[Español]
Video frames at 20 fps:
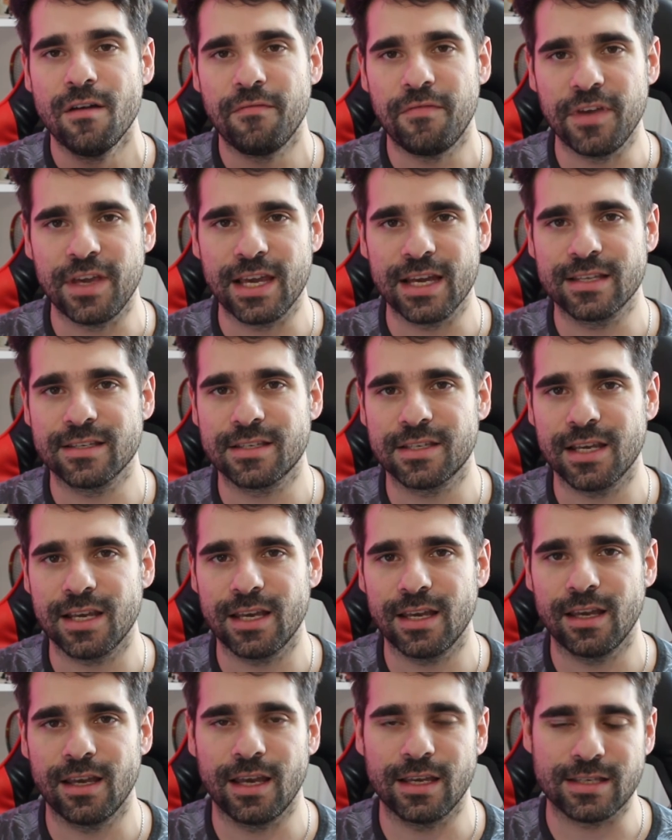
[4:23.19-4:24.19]

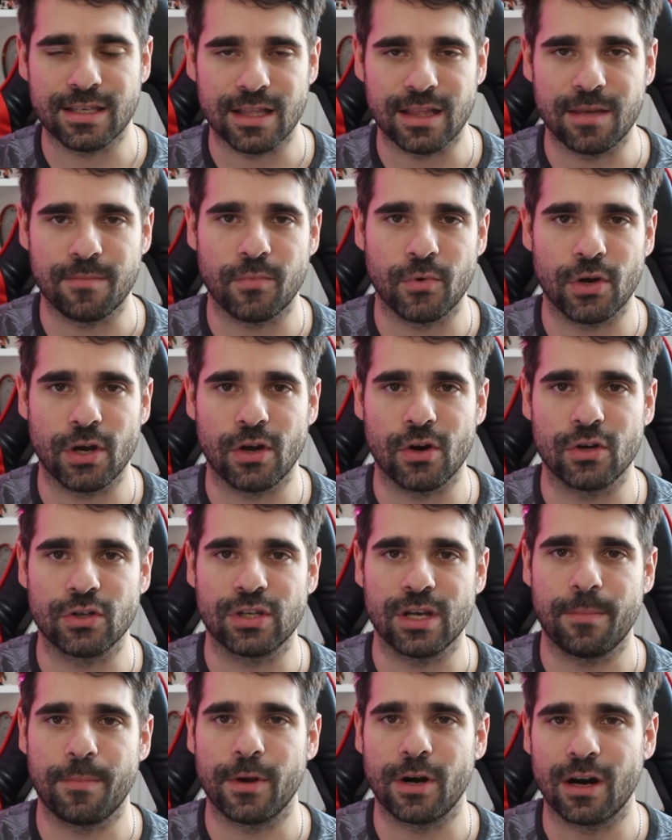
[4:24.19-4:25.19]
Fíjense ese tipo de
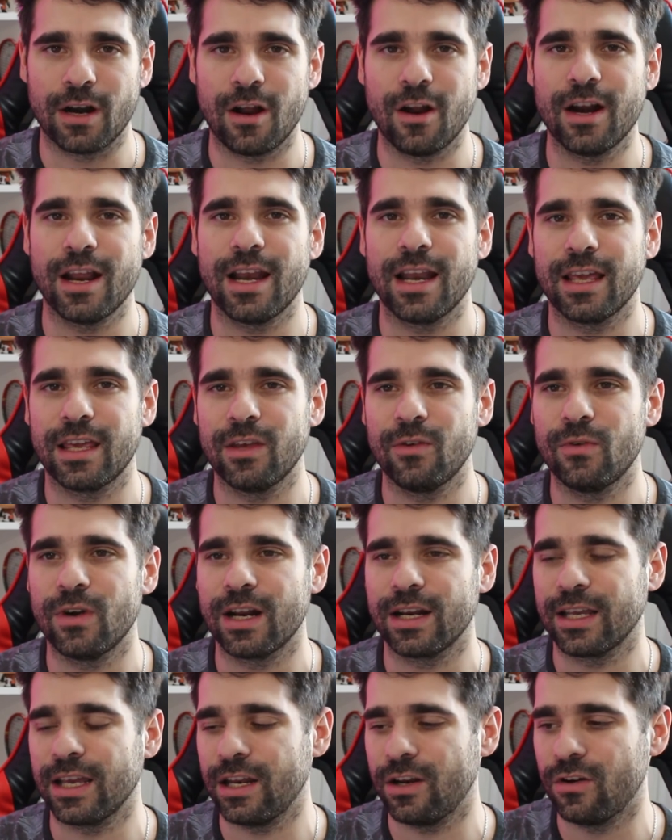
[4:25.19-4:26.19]
cosas, pero a la hora de elegir un
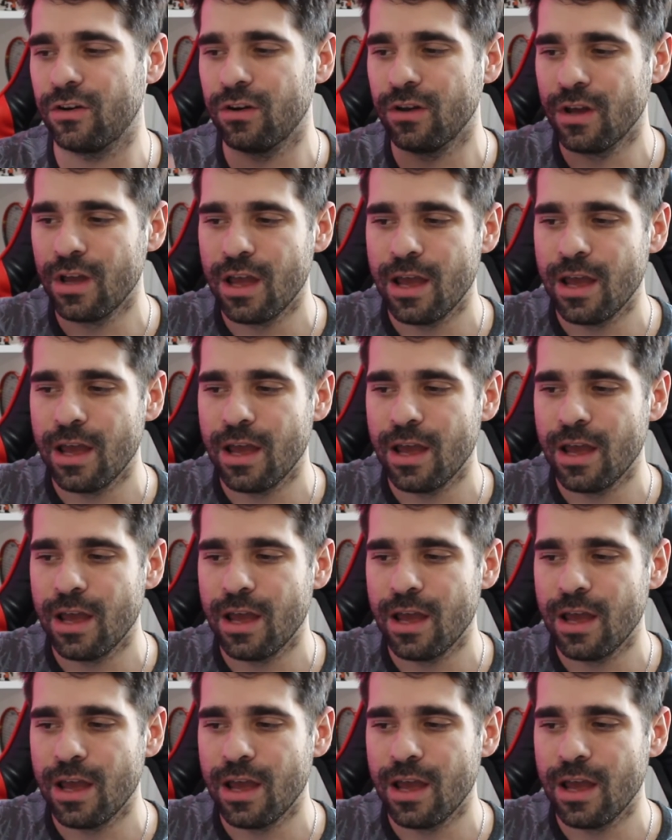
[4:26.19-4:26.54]
arquero,